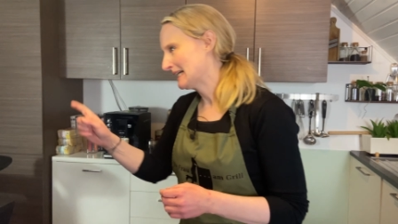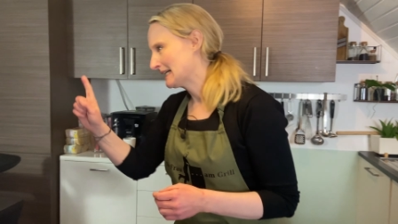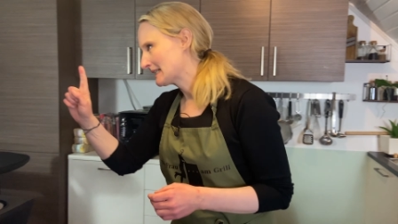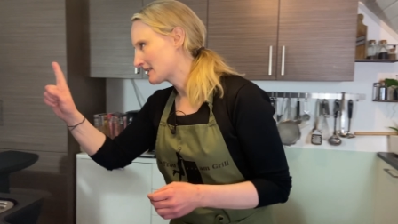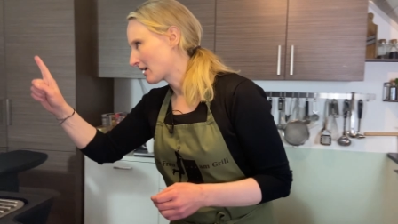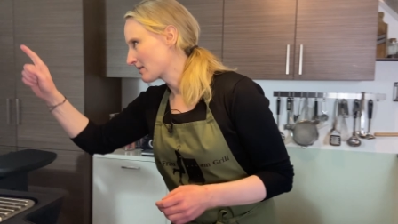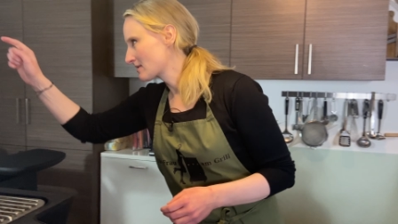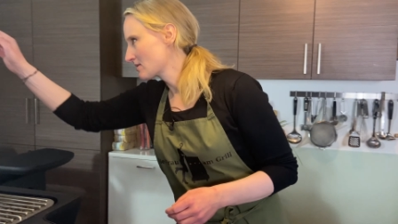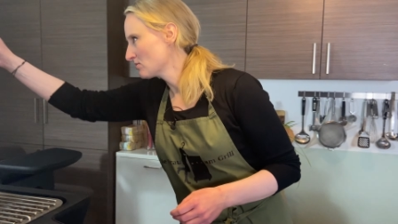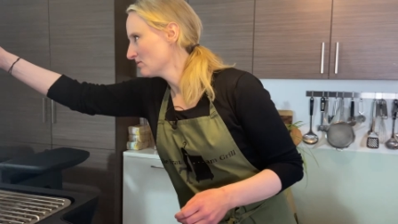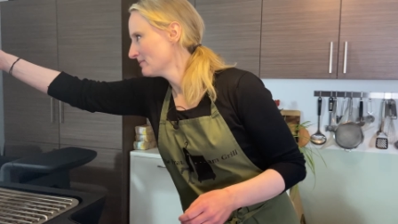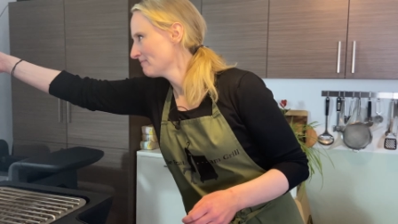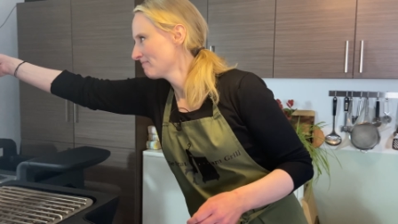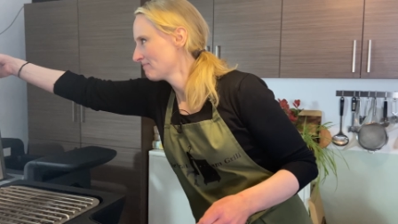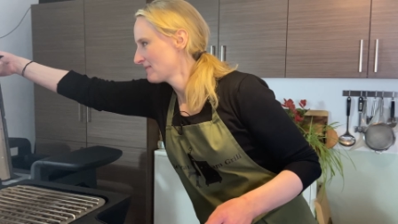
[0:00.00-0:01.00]
Dazu
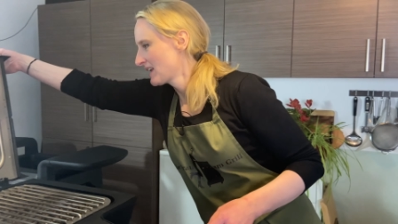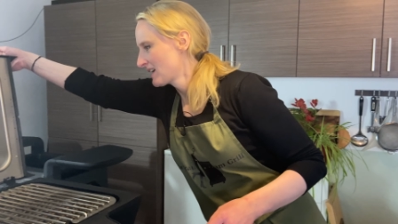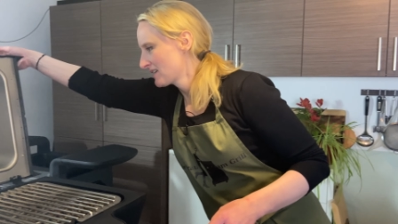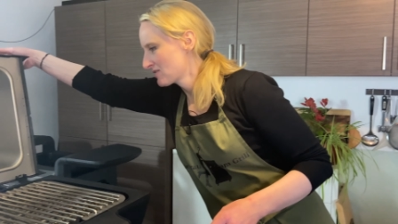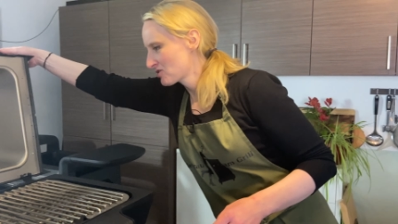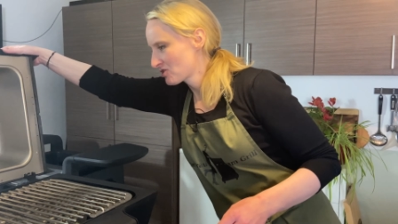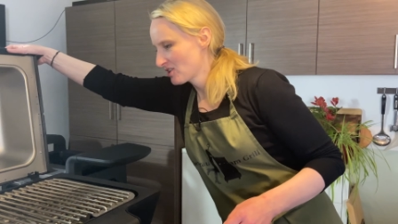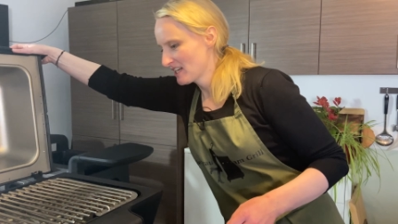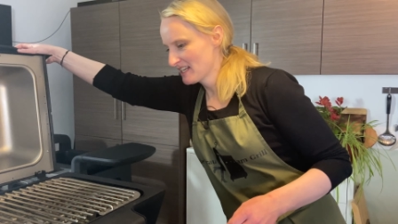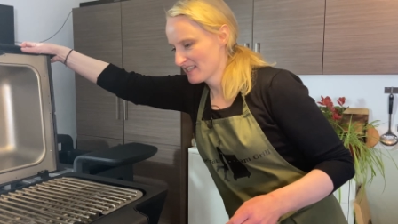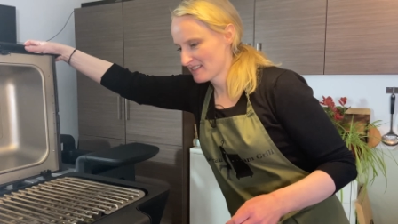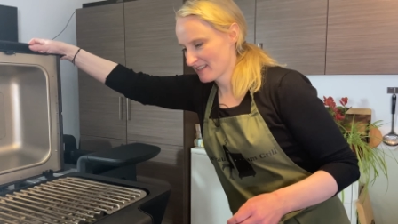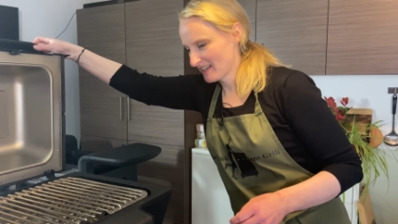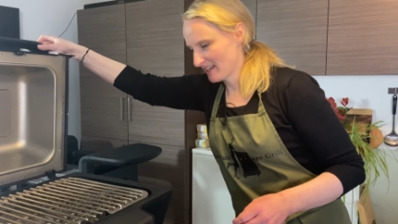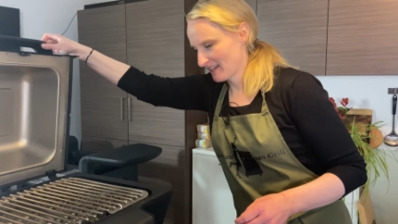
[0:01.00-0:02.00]

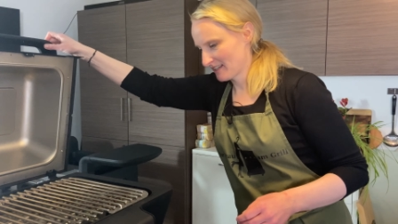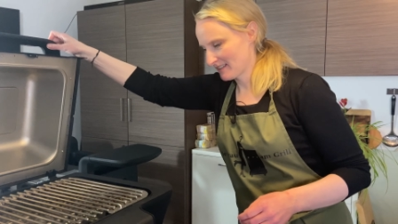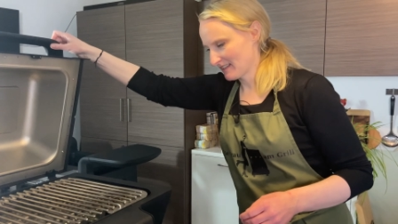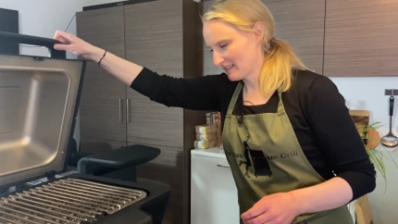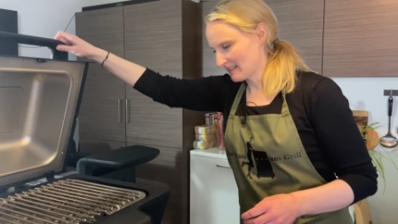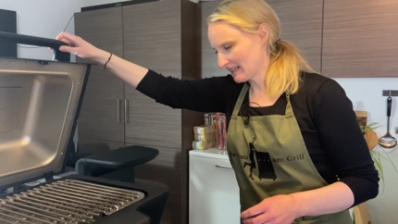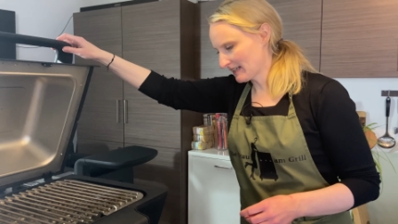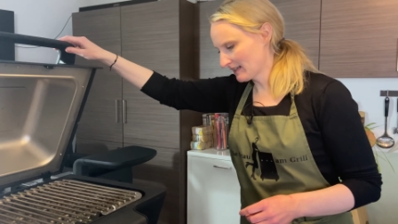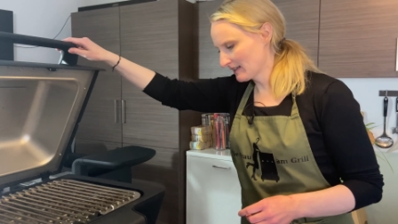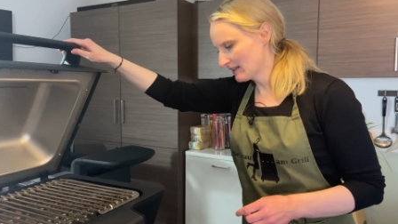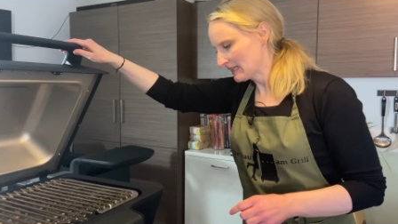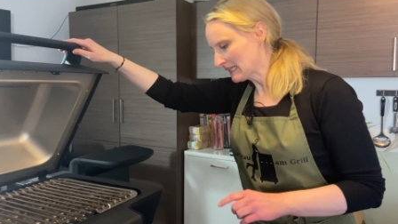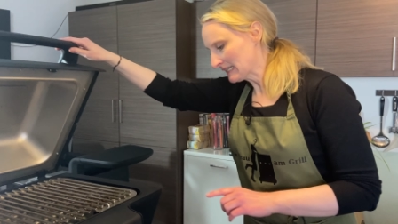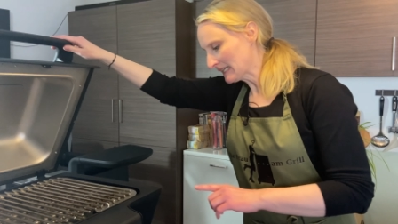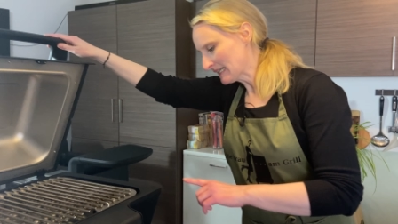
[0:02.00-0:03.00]
schließe ich den Deckel.
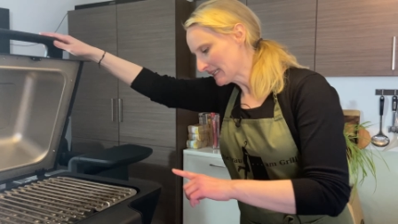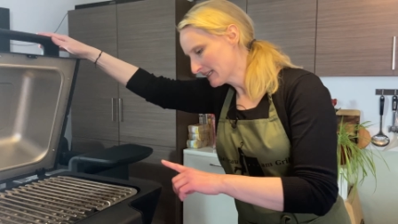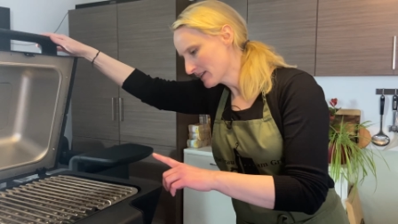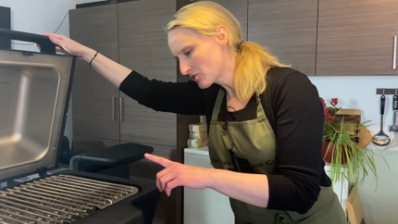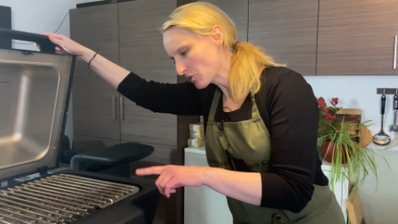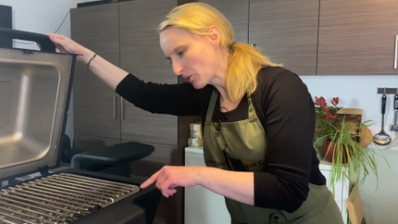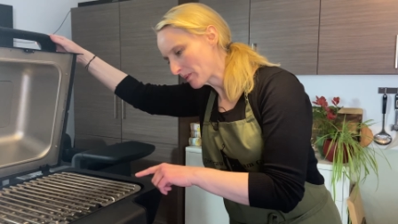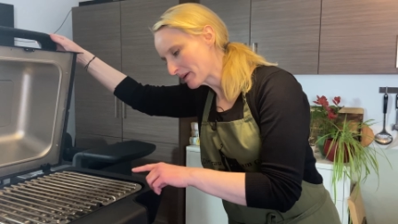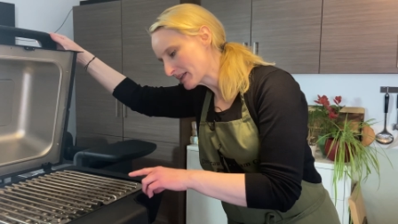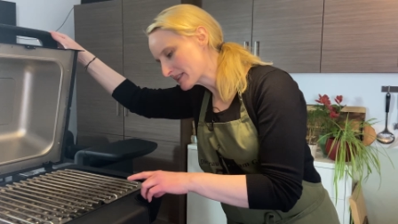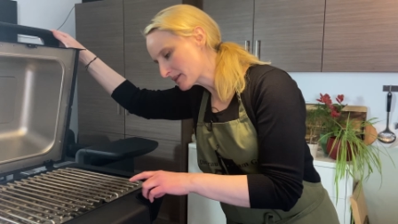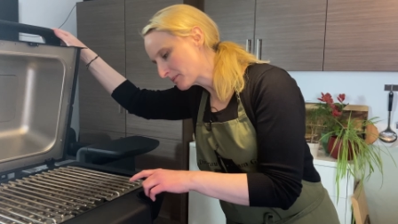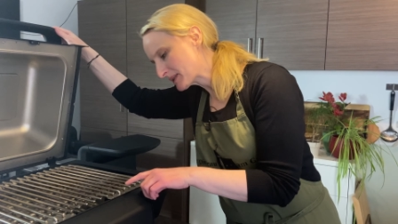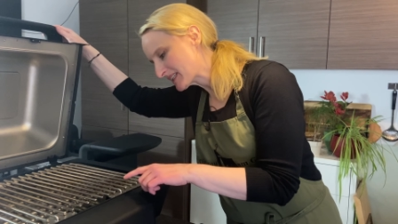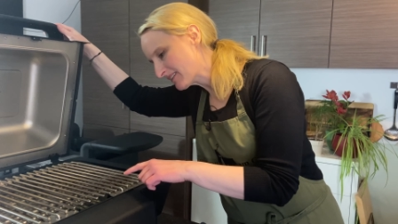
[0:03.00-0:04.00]
Hier ist übrigens ein
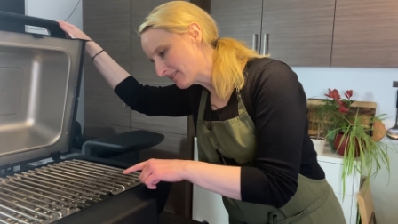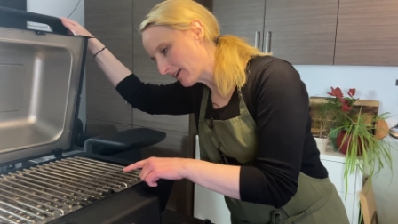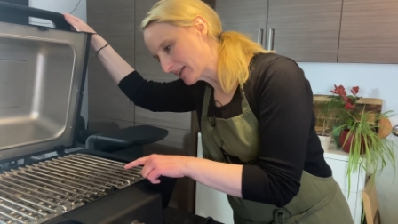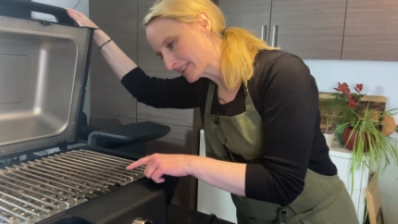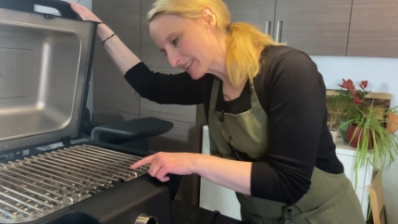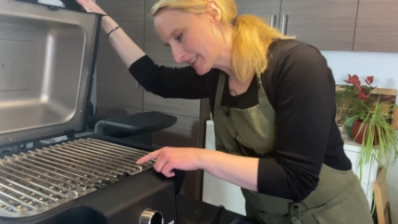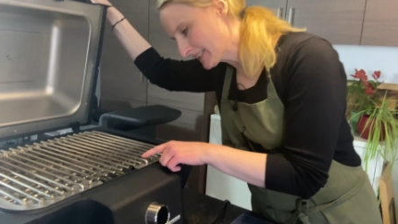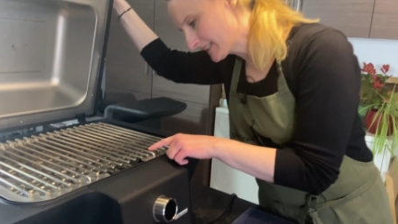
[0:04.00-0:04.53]
bisschen Wasser in